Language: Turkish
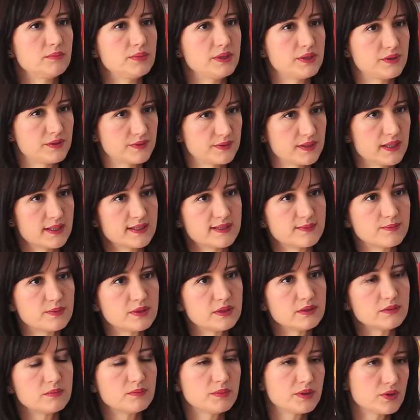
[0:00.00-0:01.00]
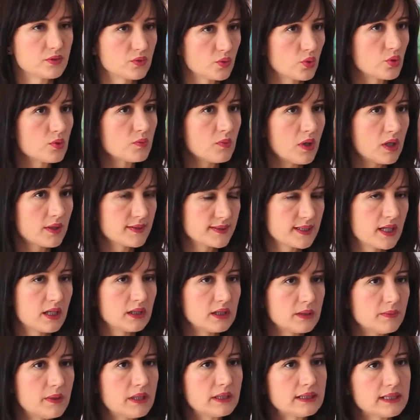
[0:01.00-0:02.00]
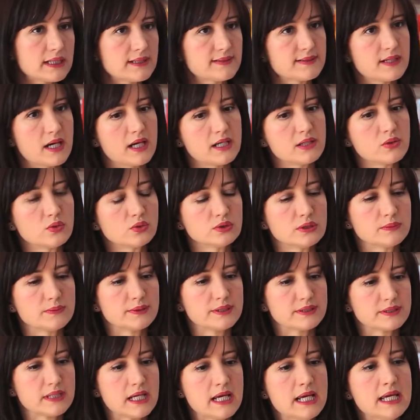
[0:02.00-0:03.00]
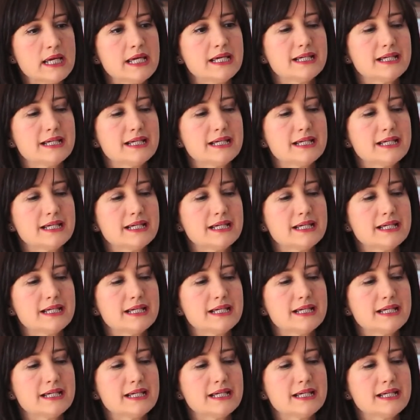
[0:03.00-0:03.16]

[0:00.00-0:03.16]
bir tatmin, bir doyum sağlamak yeterli olabilir.